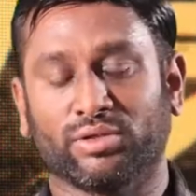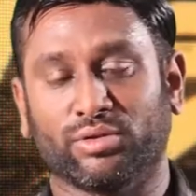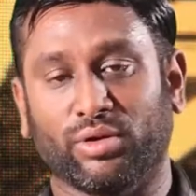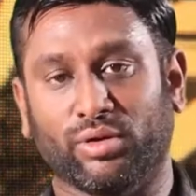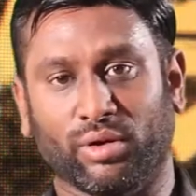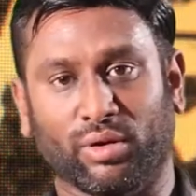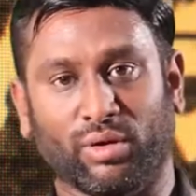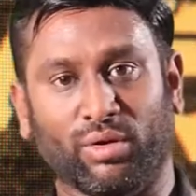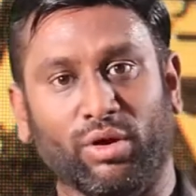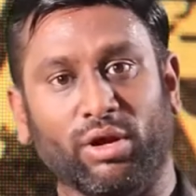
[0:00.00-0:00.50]
ஸோ
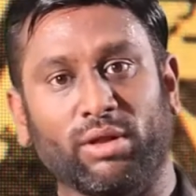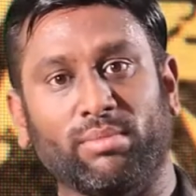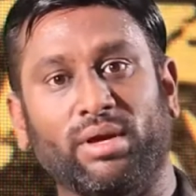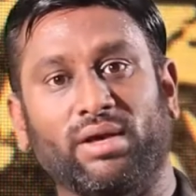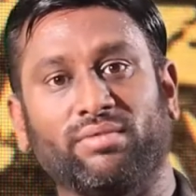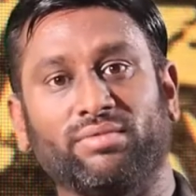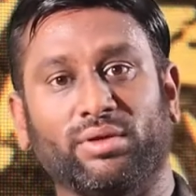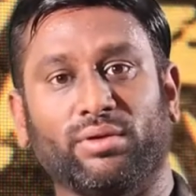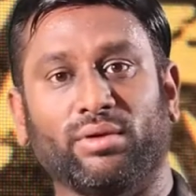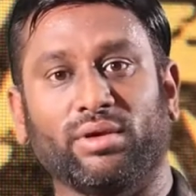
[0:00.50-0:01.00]

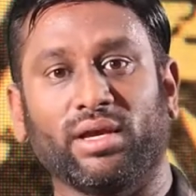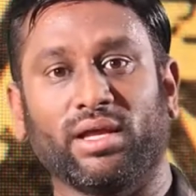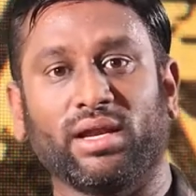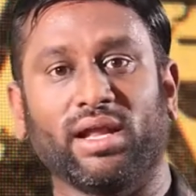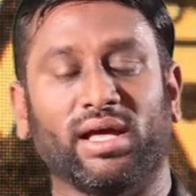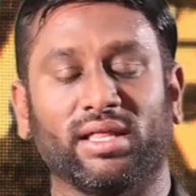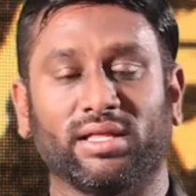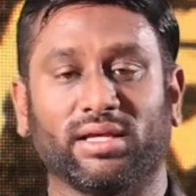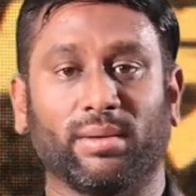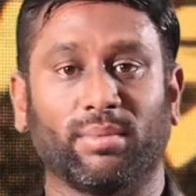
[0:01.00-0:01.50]
கோலமாபு
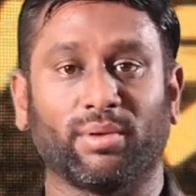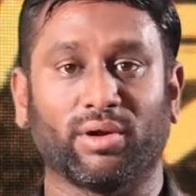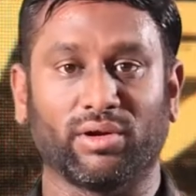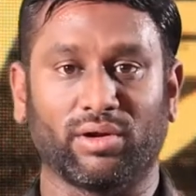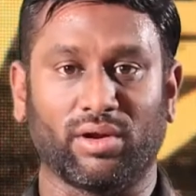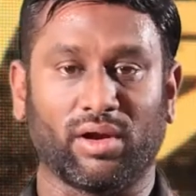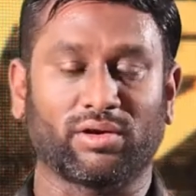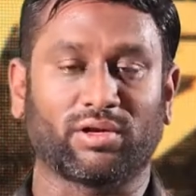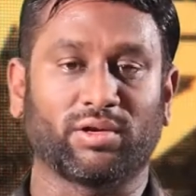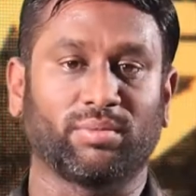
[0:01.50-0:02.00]
கோகிலா
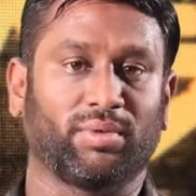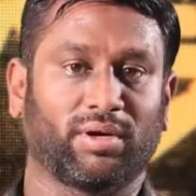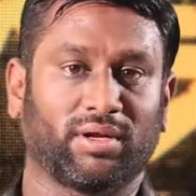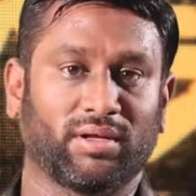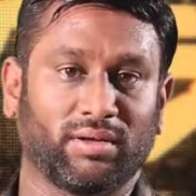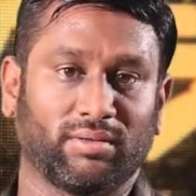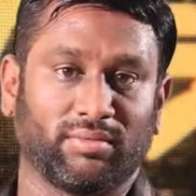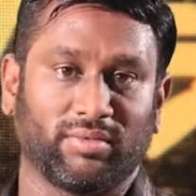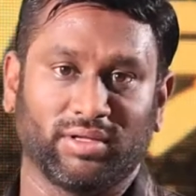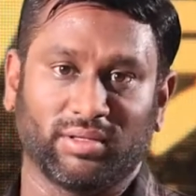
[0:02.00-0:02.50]
அதுக்கப்புறம் டாக்டர்
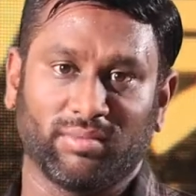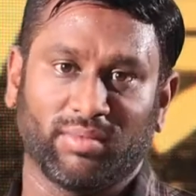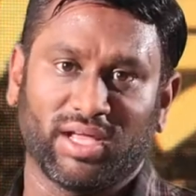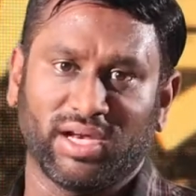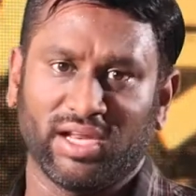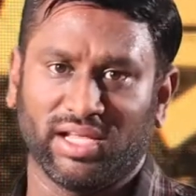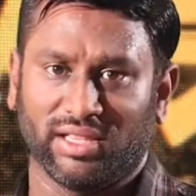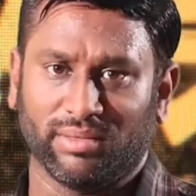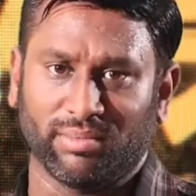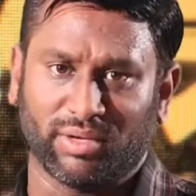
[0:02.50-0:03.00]
படம் அந்த
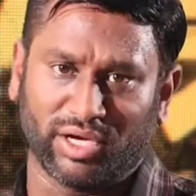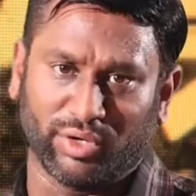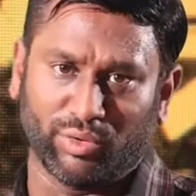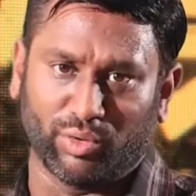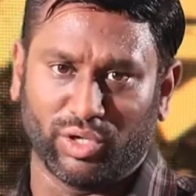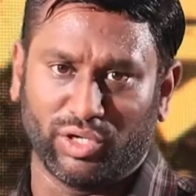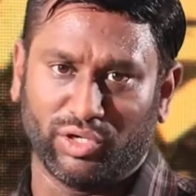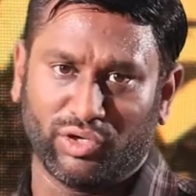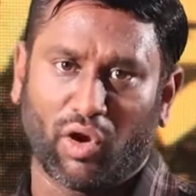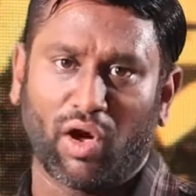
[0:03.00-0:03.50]
மாதிரி இந்த மாதிரி
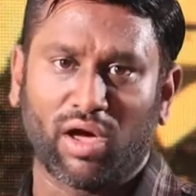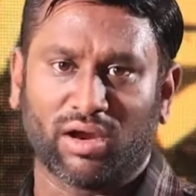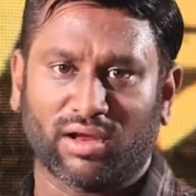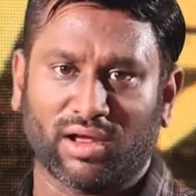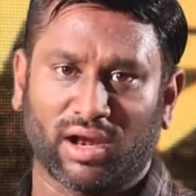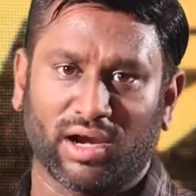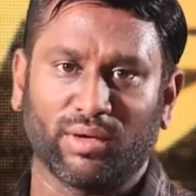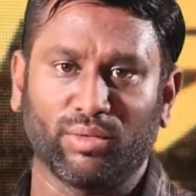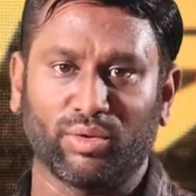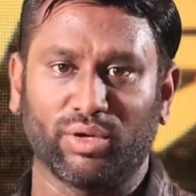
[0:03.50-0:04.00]
ஒரு
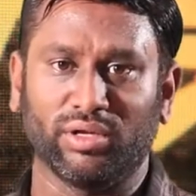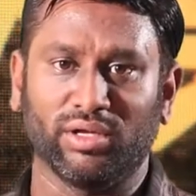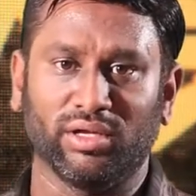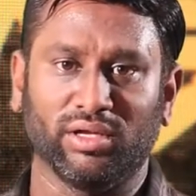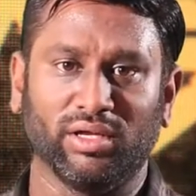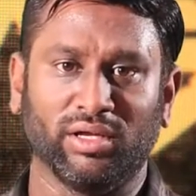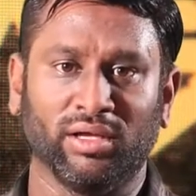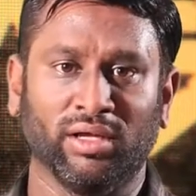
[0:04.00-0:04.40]
டார்க்கான ஒரு